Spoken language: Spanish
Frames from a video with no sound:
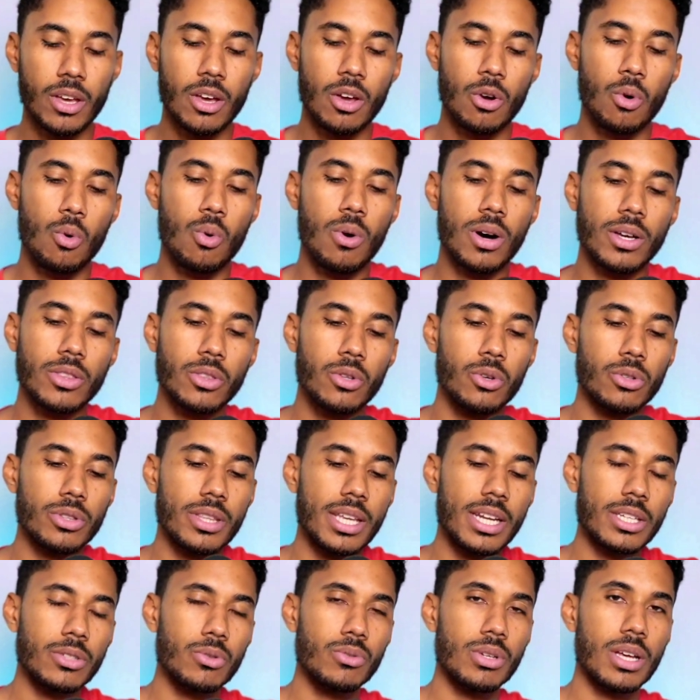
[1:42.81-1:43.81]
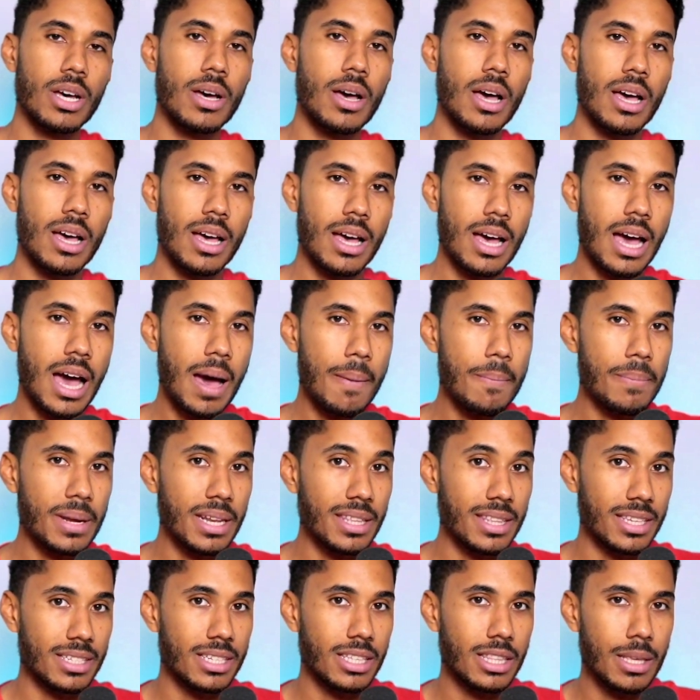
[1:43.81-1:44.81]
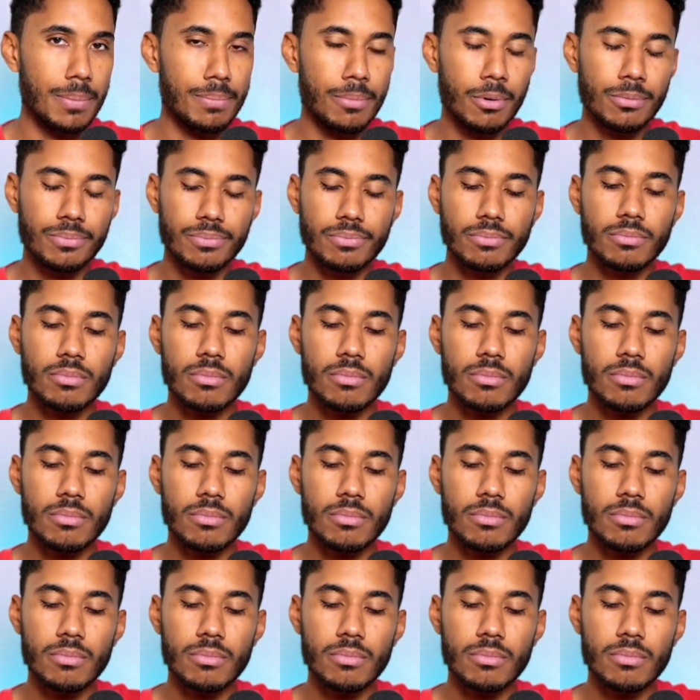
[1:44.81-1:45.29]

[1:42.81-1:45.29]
Cuando tienes una hambre de ese tipo,